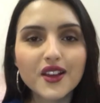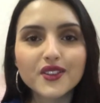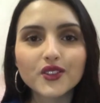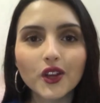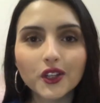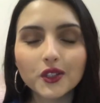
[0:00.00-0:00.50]

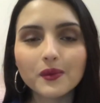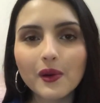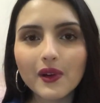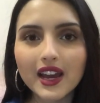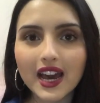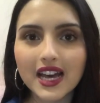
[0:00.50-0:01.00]
Só que no
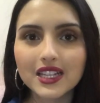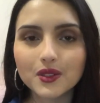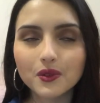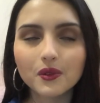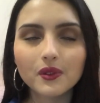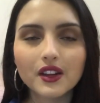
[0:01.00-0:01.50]
meu
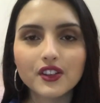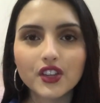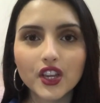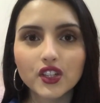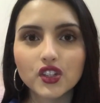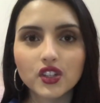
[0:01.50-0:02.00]
caso,
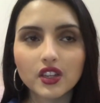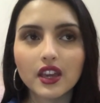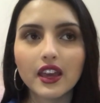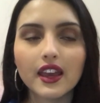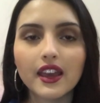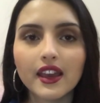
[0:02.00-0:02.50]
gente,
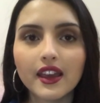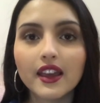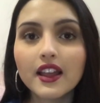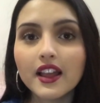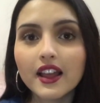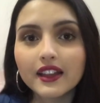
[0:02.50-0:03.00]
é